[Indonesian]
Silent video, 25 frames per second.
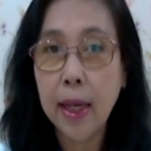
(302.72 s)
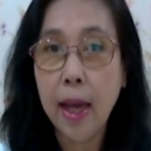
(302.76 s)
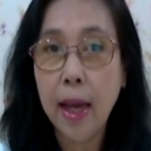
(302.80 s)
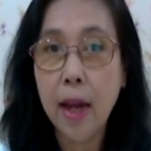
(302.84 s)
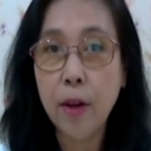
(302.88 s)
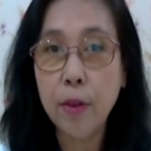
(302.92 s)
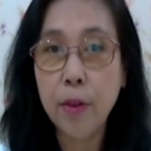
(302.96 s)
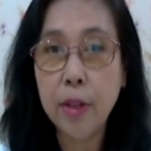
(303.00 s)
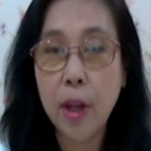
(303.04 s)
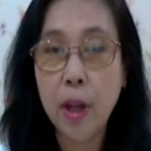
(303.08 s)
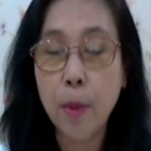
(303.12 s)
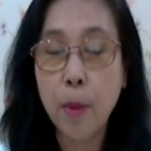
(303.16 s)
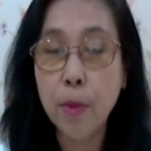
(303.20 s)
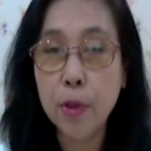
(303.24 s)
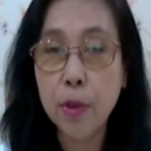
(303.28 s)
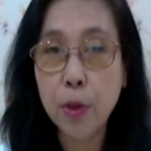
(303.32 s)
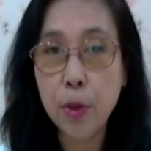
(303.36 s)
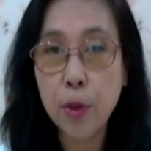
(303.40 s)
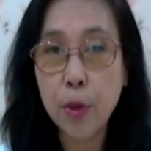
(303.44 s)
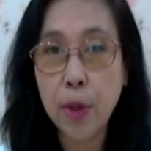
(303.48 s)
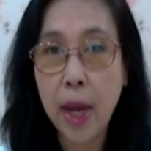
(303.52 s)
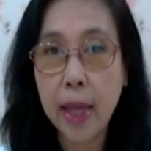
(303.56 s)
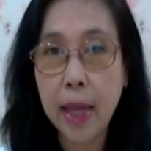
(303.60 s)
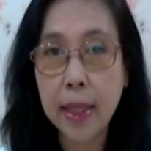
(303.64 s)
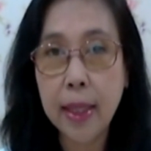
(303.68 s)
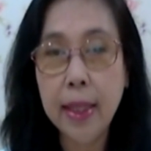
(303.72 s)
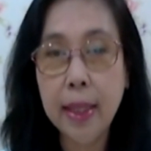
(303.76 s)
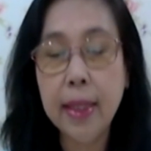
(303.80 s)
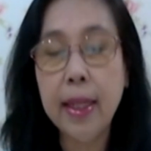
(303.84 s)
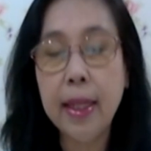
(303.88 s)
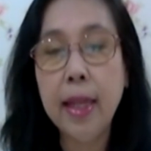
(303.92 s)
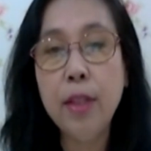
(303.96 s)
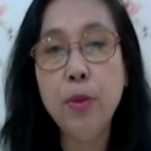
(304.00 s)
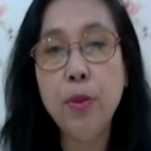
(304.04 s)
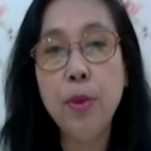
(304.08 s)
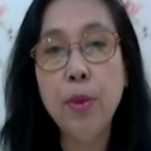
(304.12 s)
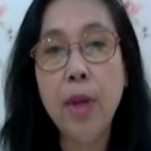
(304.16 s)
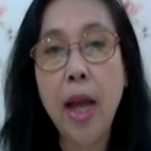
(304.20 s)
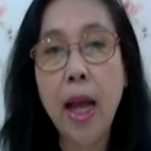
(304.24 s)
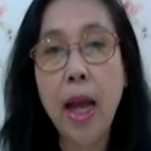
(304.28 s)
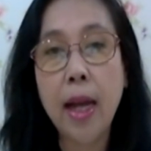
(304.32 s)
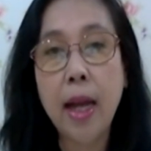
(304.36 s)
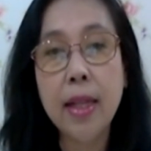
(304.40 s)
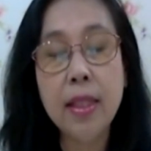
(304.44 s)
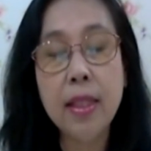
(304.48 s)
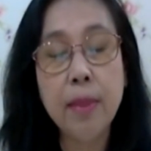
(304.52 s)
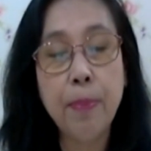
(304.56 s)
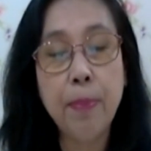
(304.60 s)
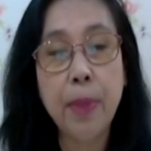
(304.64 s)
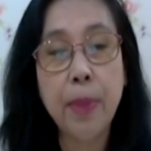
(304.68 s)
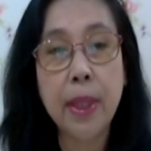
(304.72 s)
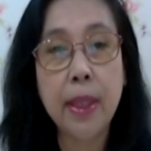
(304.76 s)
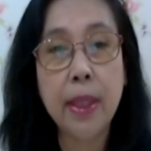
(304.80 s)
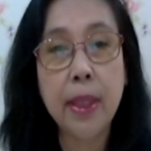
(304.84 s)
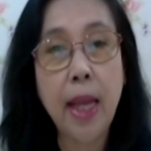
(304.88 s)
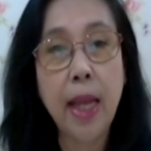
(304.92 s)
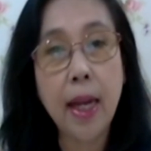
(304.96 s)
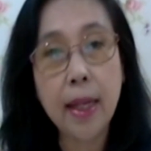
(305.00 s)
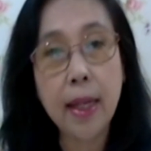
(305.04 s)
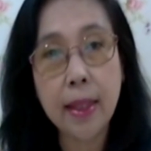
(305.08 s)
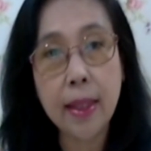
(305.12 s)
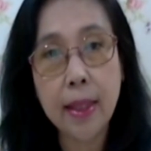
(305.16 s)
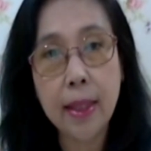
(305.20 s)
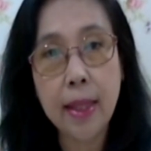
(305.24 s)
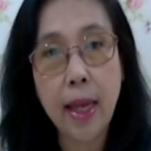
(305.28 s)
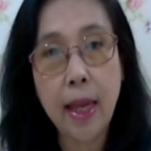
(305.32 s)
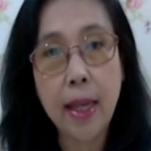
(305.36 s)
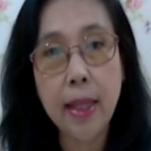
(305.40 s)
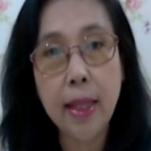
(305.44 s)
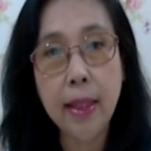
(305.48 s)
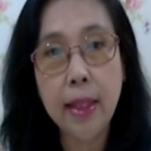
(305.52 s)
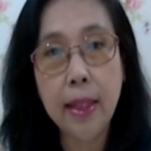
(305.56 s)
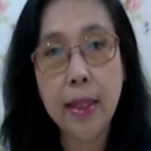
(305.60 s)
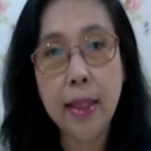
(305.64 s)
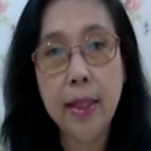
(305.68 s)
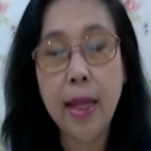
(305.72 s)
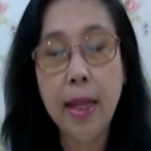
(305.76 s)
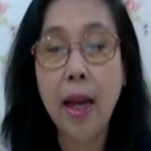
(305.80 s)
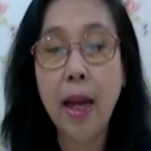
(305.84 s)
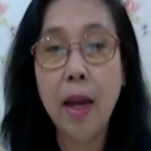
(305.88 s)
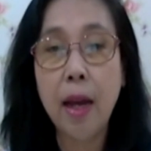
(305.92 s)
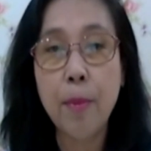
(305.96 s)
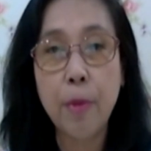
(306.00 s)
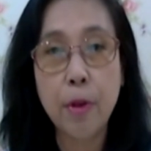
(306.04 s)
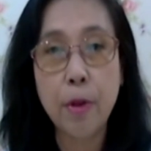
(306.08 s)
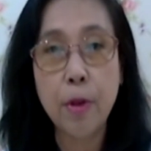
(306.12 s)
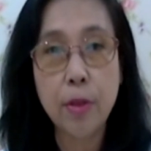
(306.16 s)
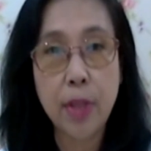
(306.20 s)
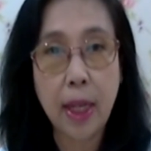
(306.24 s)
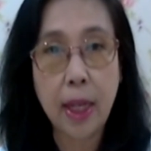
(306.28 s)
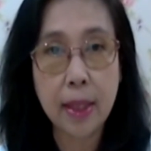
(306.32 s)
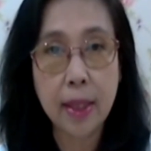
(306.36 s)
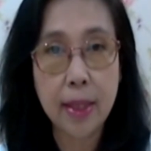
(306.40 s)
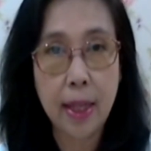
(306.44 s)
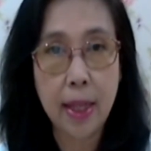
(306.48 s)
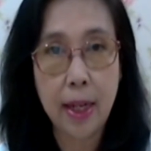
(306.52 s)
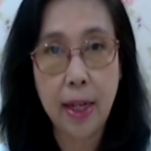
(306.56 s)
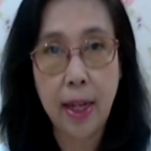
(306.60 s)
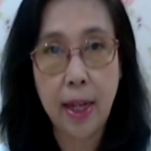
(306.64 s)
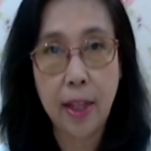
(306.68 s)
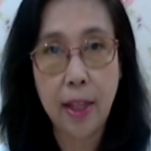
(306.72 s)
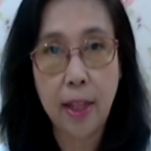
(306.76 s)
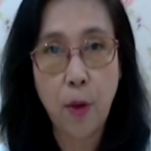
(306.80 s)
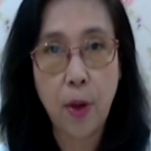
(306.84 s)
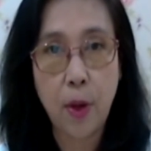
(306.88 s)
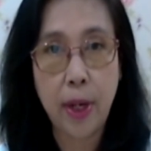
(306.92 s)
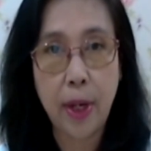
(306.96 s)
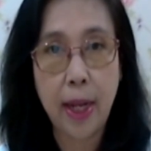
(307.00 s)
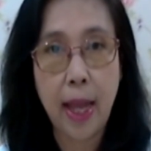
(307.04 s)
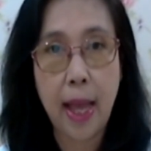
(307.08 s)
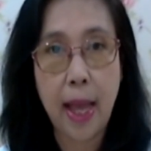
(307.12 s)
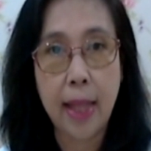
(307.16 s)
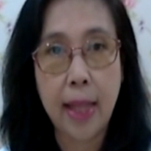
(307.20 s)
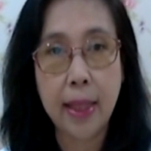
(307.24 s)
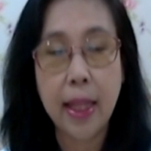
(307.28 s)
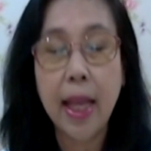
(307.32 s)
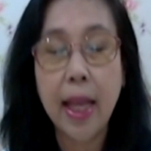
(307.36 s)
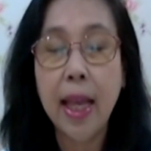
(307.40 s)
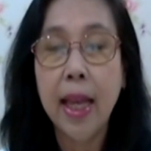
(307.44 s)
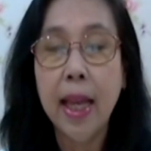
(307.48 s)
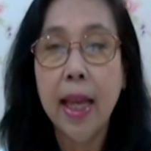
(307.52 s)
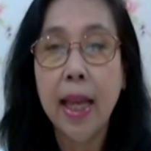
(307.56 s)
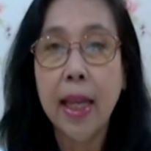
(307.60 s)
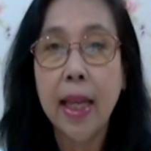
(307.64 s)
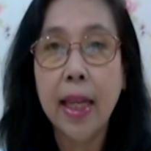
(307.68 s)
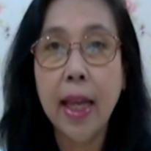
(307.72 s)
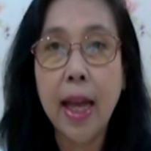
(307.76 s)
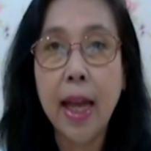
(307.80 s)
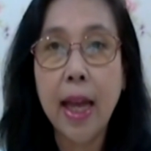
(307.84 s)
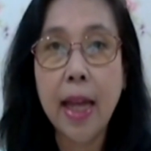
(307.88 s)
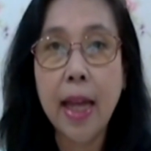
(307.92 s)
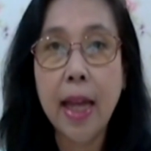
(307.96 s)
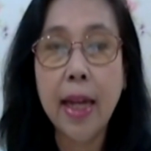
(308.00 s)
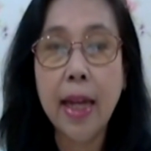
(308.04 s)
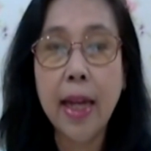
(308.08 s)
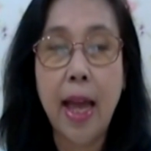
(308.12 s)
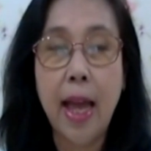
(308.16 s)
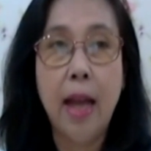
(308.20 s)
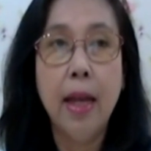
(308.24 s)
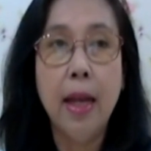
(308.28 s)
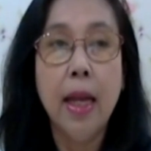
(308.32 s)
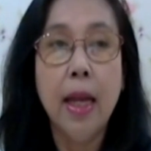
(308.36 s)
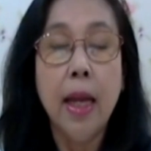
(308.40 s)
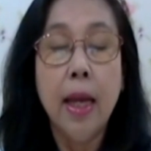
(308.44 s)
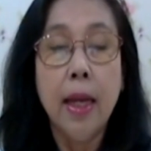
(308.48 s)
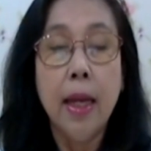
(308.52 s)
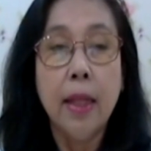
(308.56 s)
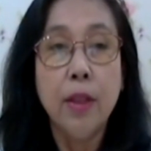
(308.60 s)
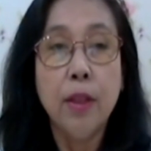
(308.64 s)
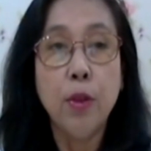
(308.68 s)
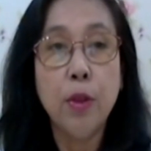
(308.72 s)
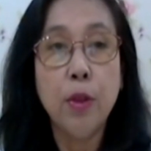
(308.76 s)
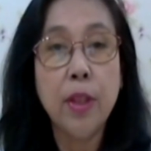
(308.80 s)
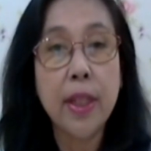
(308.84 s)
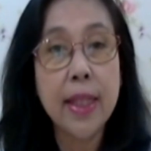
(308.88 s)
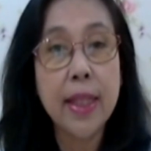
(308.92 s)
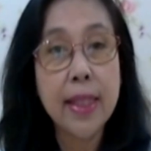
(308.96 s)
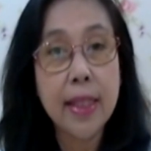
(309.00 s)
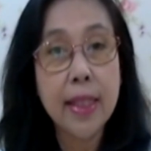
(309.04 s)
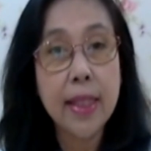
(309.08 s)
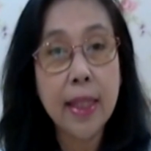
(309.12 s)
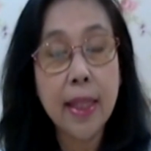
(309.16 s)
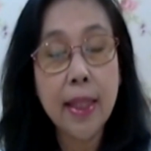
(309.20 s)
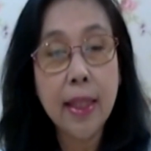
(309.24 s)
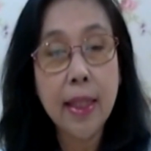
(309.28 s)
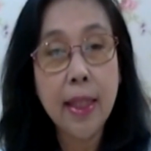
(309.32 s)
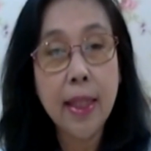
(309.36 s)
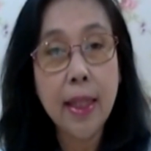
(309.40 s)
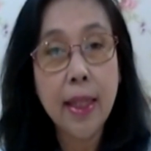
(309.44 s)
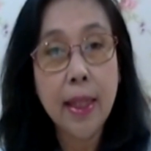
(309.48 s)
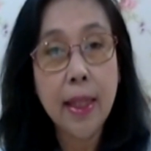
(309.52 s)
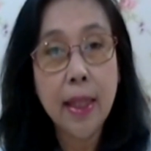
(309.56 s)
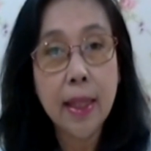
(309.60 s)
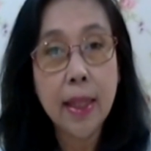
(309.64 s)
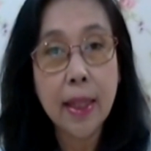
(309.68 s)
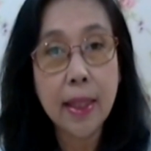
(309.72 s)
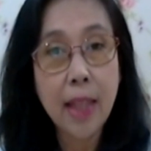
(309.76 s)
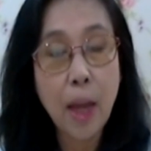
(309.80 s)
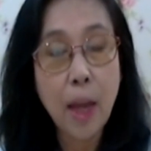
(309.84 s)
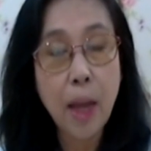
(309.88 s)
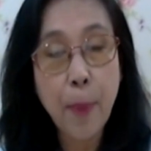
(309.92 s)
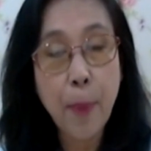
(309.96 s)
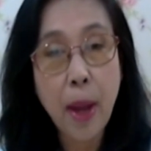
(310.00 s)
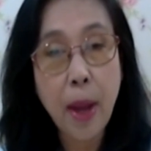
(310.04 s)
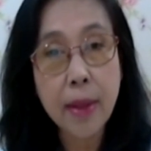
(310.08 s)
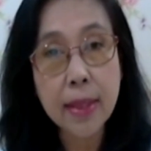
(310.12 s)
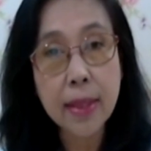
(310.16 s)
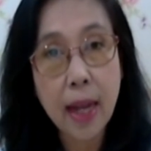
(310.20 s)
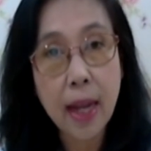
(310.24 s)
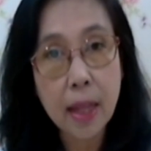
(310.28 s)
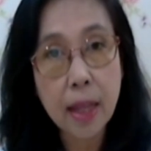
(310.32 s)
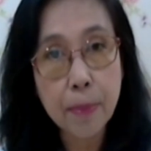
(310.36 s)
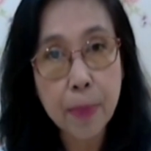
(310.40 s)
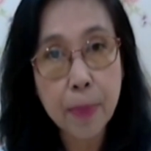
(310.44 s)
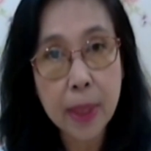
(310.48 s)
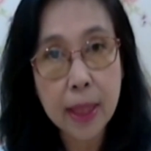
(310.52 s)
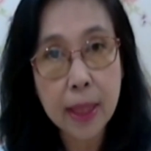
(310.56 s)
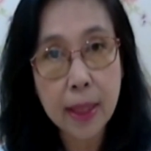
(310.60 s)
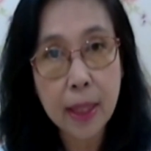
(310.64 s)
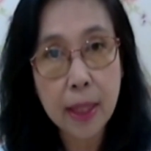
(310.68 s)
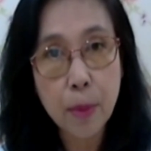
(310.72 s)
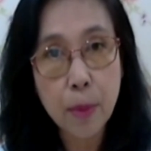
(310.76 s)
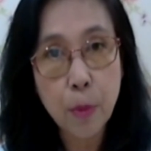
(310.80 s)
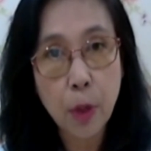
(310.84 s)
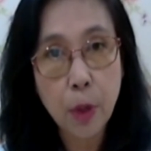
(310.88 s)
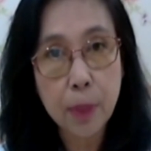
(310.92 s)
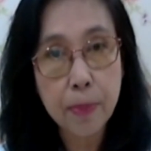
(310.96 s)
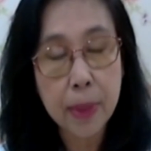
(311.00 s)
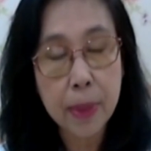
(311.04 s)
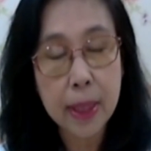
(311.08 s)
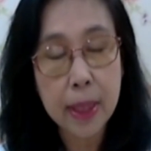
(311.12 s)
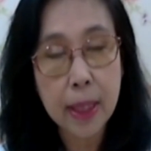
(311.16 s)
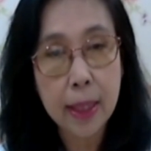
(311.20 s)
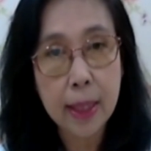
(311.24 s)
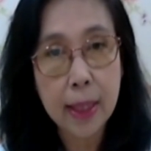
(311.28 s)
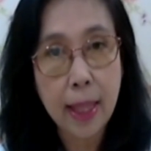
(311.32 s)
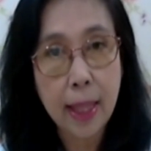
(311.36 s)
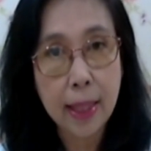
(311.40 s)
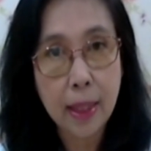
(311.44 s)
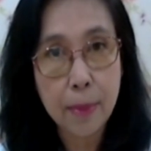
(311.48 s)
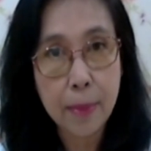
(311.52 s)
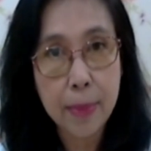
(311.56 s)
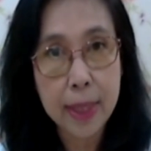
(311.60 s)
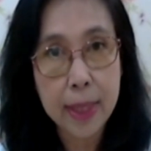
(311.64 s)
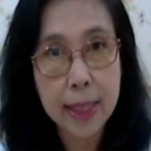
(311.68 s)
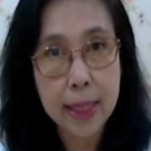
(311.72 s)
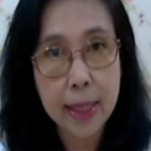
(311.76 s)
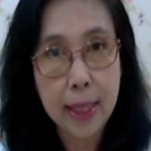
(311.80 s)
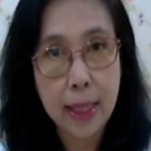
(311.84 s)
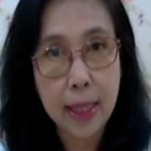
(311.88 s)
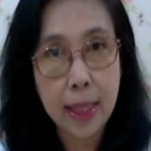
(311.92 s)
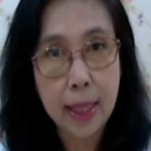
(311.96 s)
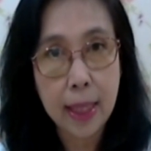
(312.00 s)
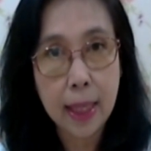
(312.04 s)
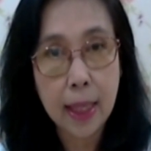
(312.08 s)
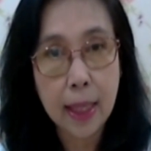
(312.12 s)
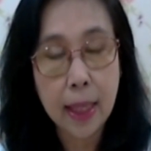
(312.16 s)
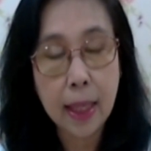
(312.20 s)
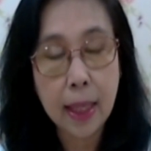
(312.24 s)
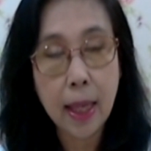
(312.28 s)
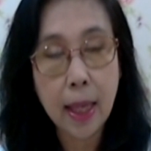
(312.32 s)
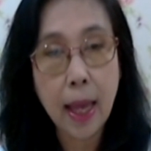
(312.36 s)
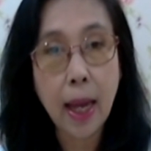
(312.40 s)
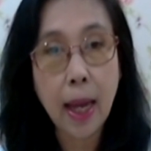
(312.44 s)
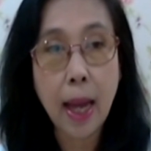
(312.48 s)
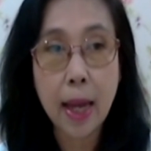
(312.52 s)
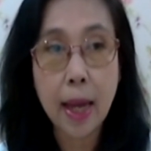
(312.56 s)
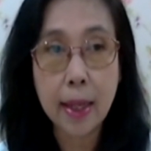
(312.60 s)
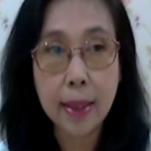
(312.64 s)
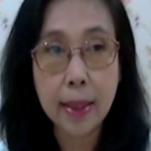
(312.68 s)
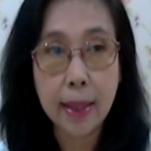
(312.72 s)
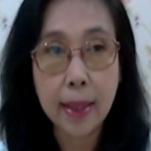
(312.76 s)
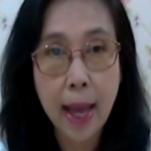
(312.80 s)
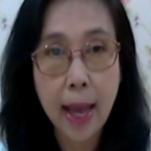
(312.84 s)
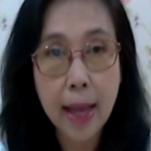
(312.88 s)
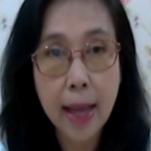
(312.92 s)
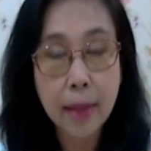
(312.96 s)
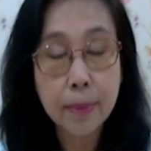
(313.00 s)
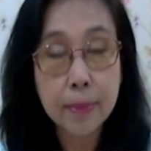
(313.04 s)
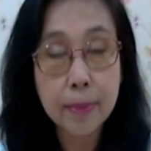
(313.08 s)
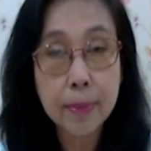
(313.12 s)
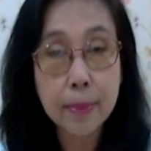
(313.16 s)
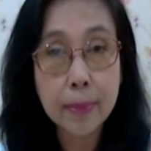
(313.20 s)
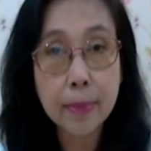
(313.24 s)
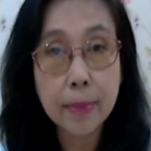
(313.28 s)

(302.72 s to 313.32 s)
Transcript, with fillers: kalau dia muncul lagi dia juga akan seperti yang ketiga ini dia akan merusak jaringan organ ya nah nutrisi ini kenapa sangat penting buat penderita TBC? Ya, karena